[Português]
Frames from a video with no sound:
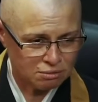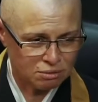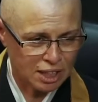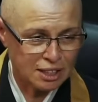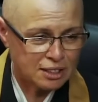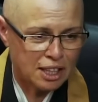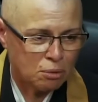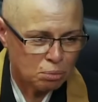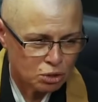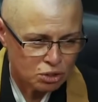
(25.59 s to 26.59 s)
daquele
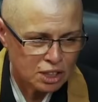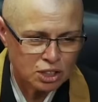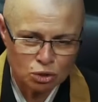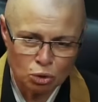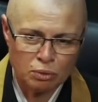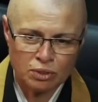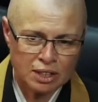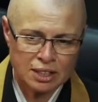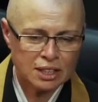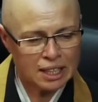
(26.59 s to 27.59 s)
tempo que tu dedicou para
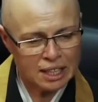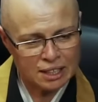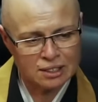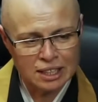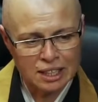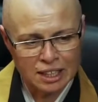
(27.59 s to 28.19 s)
ficar sentada.